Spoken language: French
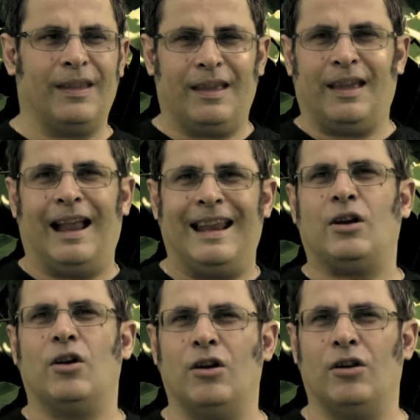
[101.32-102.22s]
à
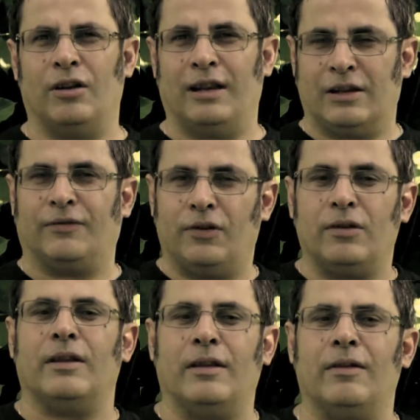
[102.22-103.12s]
l'école, euh, les enfants
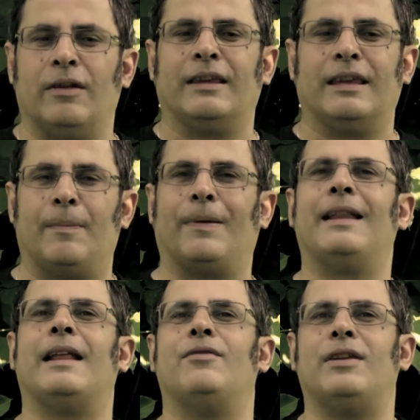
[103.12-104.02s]
qui apprennent
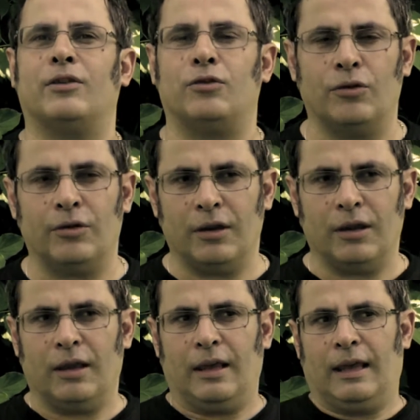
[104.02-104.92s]
à devenir Dieu.
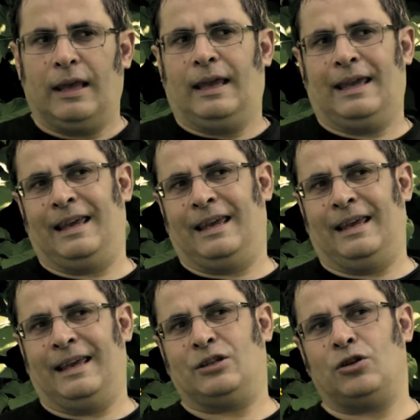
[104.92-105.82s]

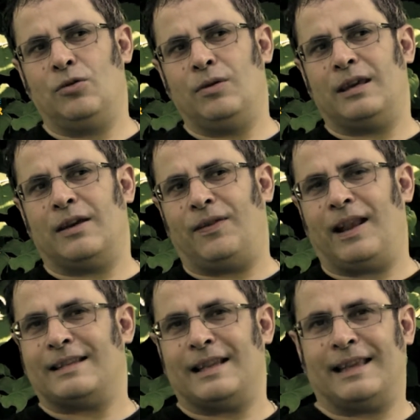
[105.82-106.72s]
Et, celui qui a fait la
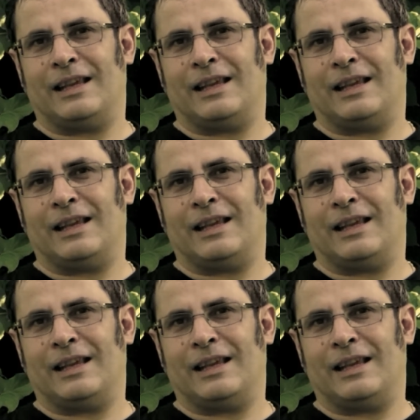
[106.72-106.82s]
synthèse de